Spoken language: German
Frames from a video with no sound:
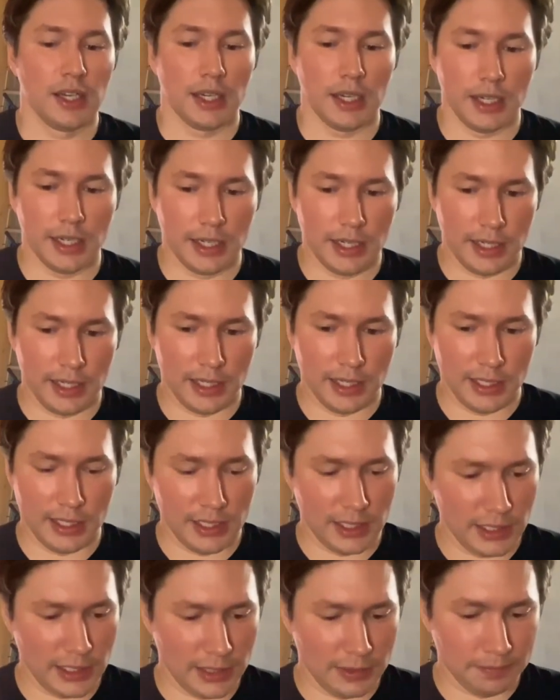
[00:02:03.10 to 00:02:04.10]

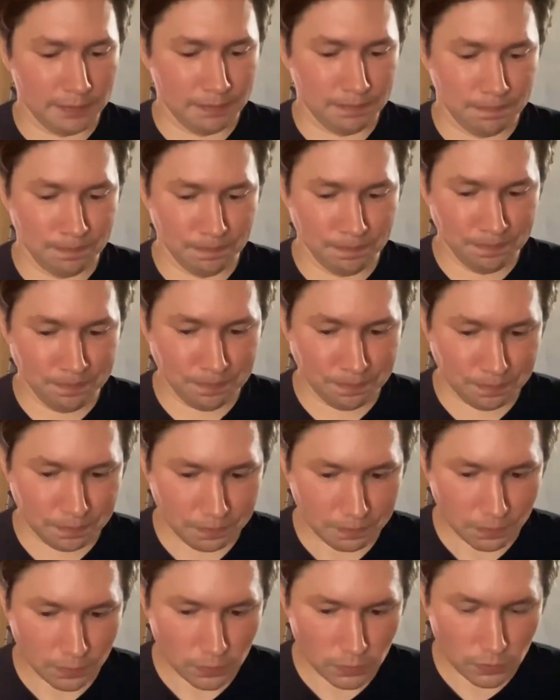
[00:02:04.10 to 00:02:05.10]
Ähm,
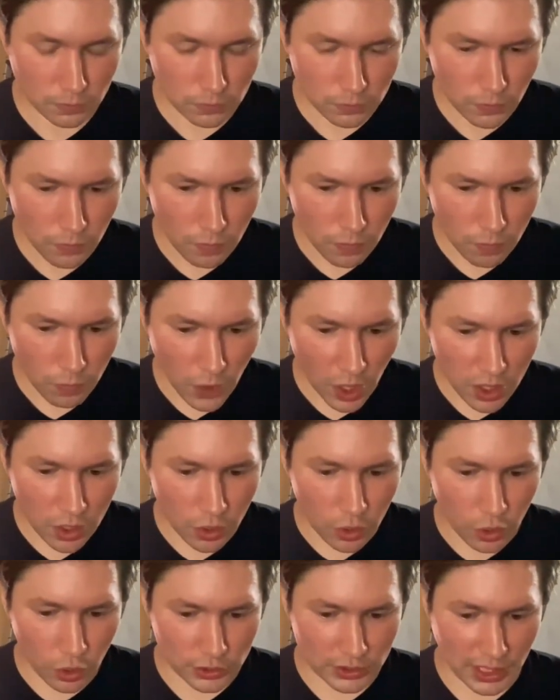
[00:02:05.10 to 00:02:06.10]

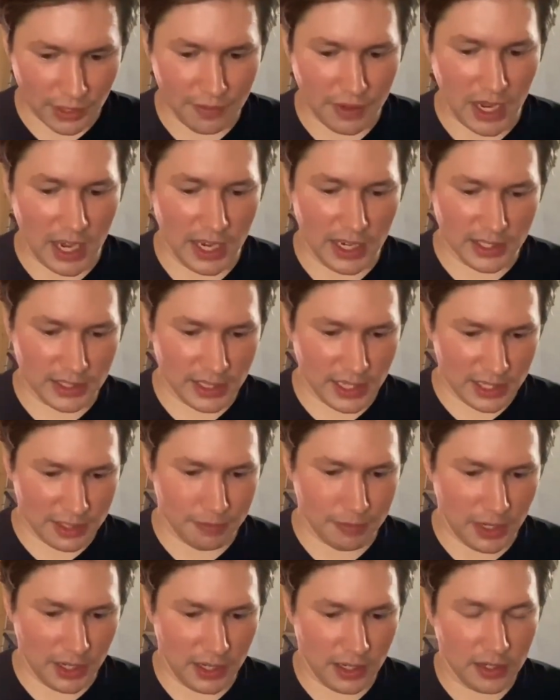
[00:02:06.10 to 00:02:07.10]
und dann war alles
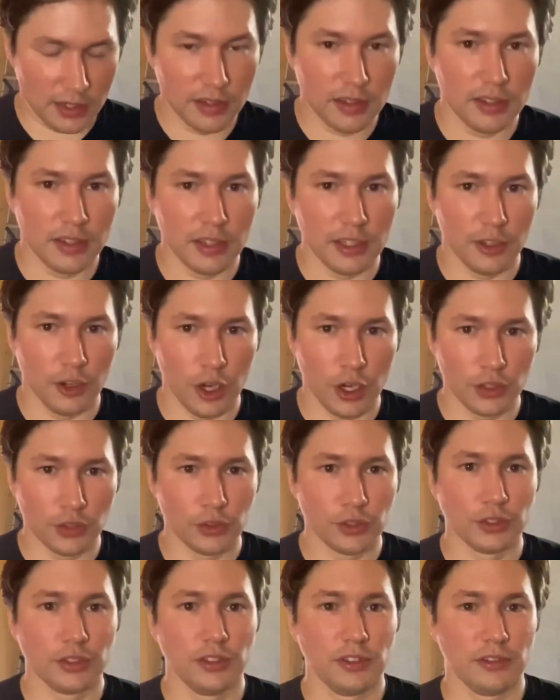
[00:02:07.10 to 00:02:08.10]
erstmal in
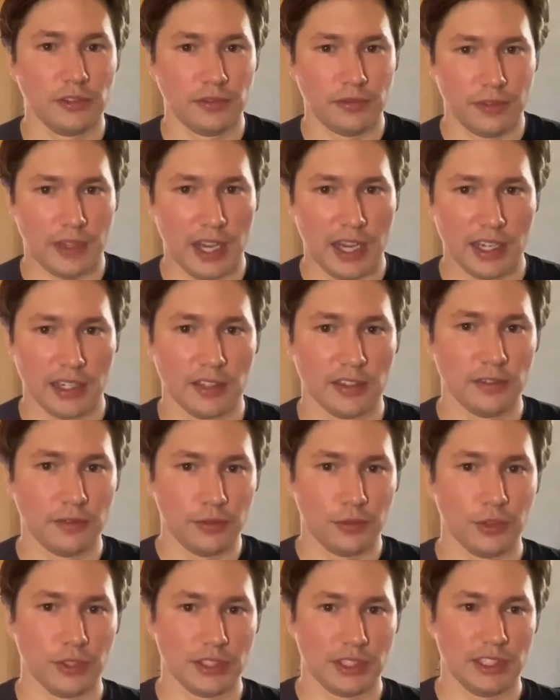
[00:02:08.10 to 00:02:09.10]
Ordnung. Wagen
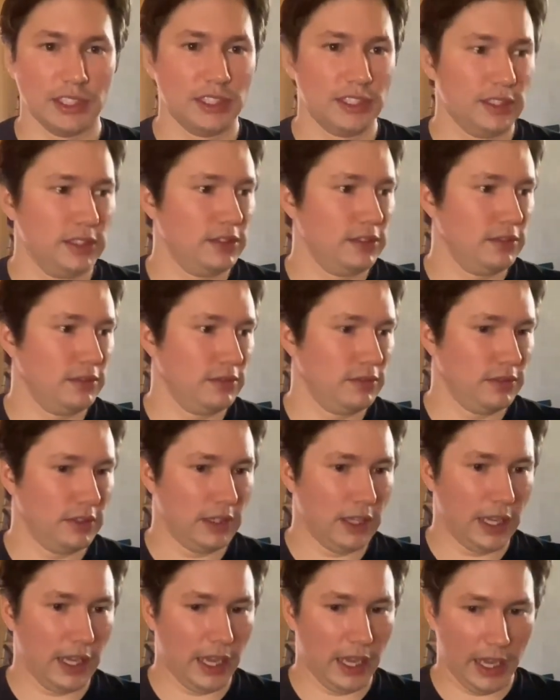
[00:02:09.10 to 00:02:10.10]
fuhr sich
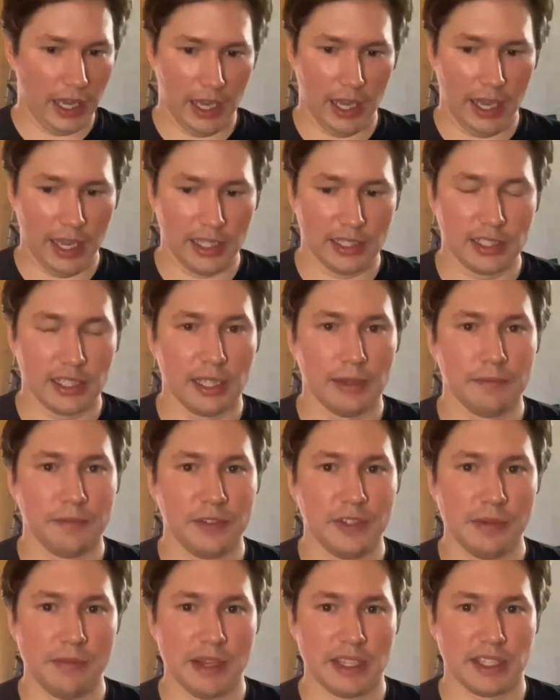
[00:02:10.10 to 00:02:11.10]
extrem
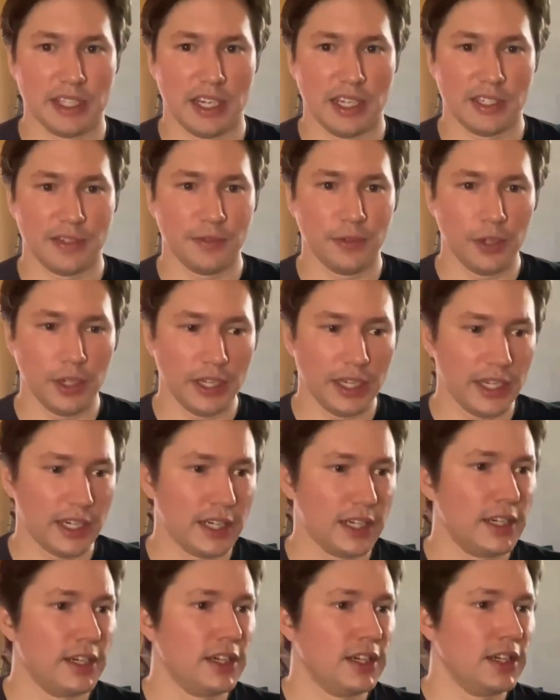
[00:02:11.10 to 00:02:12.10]
viel besser als
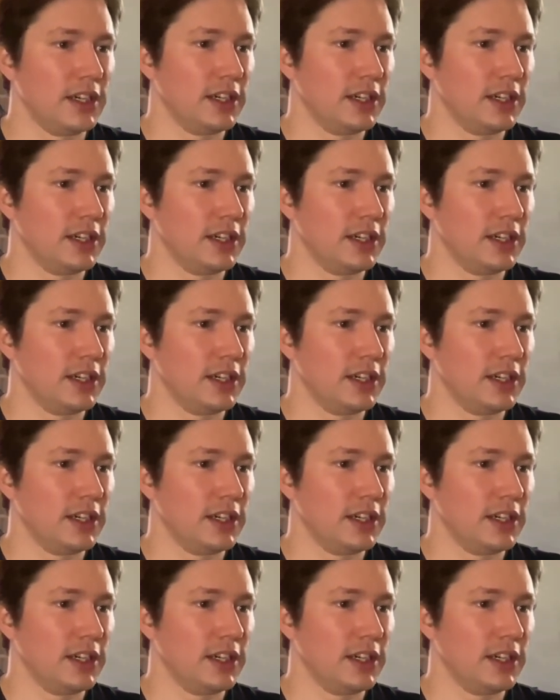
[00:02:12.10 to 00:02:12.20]
vorher.